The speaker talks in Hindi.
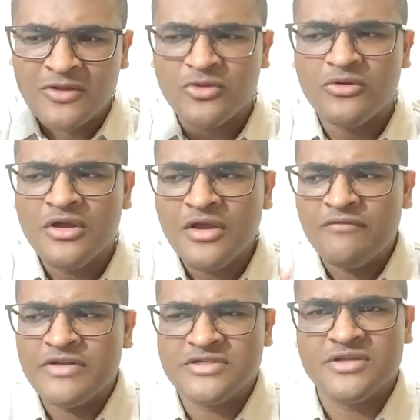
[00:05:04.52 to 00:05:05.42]
तो
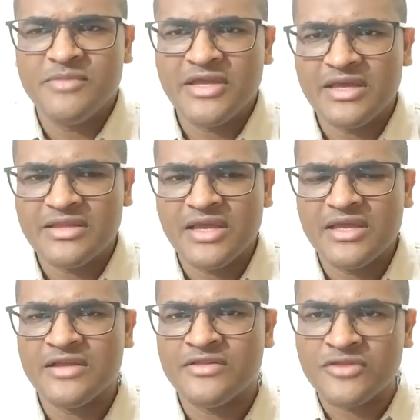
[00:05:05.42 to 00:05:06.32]
वचन हमें कहता है
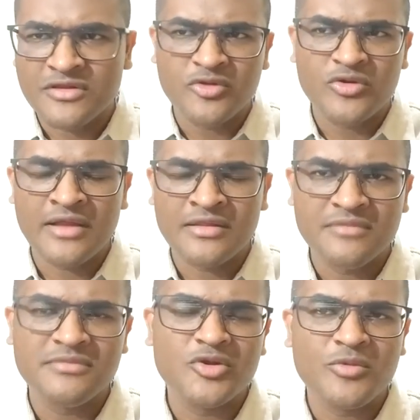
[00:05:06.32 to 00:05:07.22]
कि अंतिम दिन
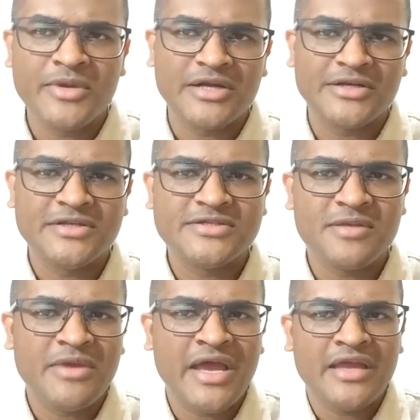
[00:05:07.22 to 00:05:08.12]
अंतिम दिनों में कठिन
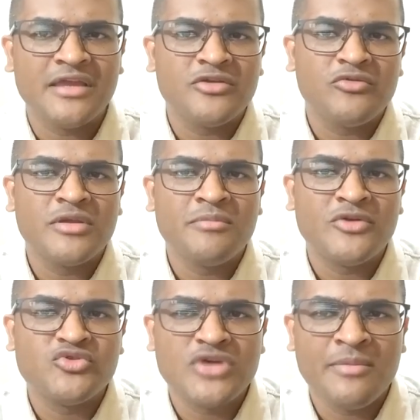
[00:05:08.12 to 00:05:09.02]
समय आएंगे क्योंकि
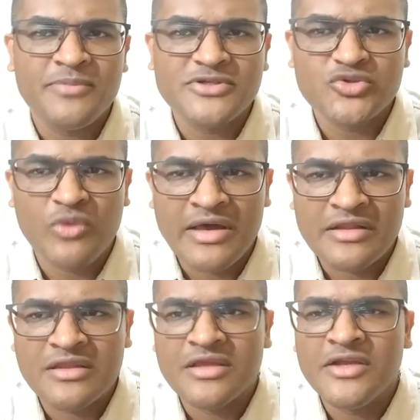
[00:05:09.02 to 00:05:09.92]
मनुष्य
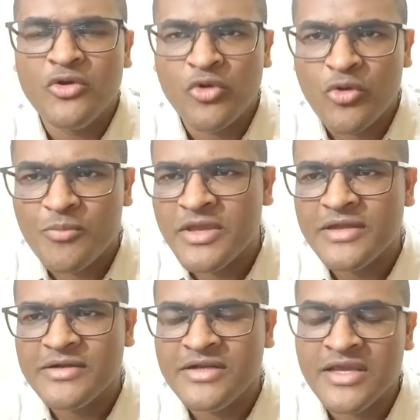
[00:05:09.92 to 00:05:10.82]
अपस्वार्थी
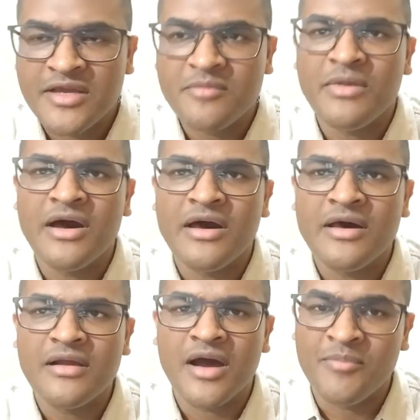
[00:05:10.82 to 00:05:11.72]
लोभी
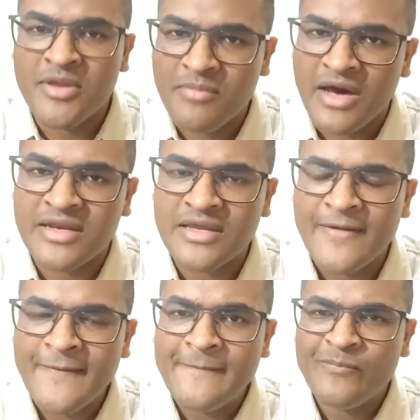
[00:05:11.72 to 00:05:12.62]
दीनमार अभिमानी
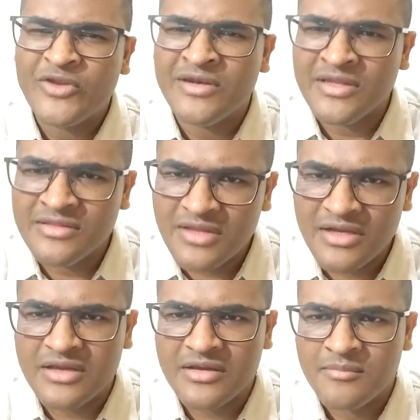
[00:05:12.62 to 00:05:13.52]

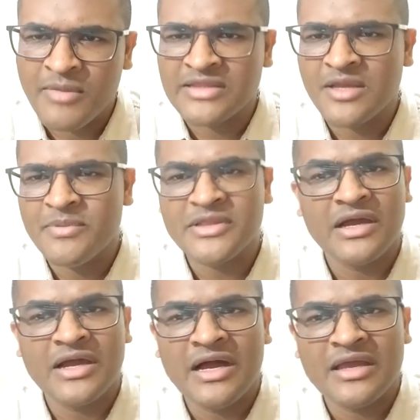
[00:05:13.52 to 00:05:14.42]
निंदक माता पिता
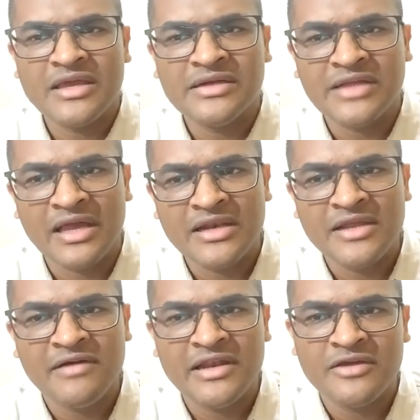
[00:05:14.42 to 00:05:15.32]
का आज्ञा टालने
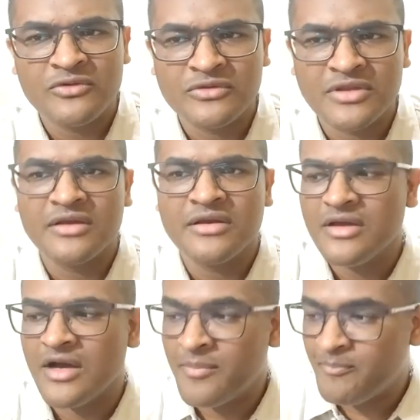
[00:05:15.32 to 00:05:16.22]
वाले कृतज्ञ
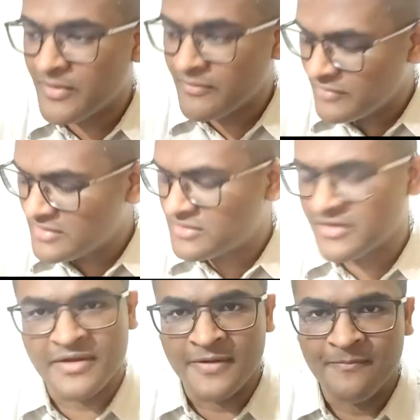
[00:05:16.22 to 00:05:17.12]

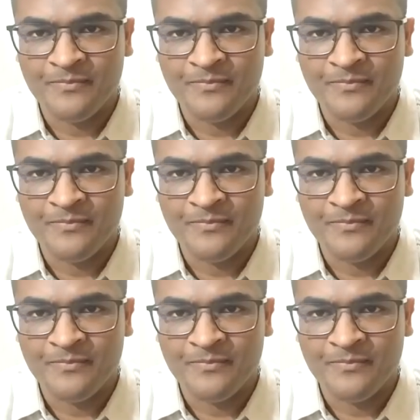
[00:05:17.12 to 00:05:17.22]
अपवित्र